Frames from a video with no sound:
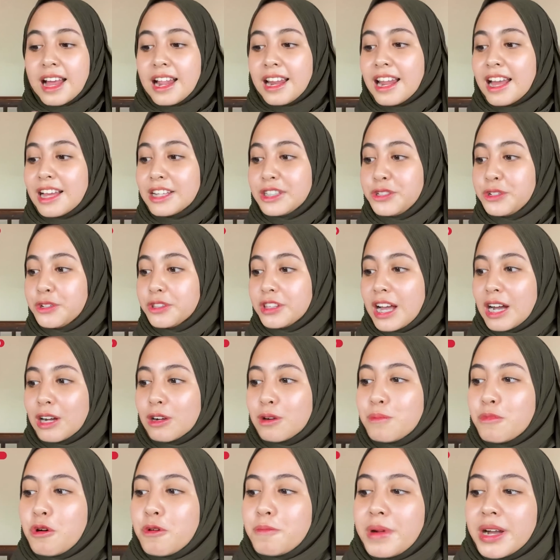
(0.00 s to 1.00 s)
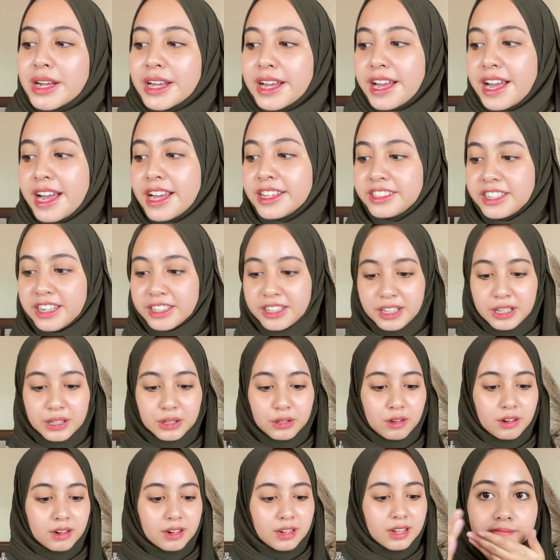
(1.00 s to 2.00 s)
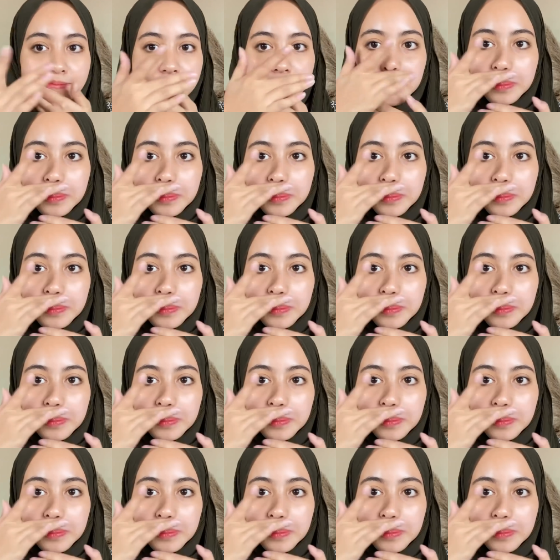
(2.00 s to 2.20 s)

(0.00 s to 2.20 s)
lanjut aku mau pakai hydrating toner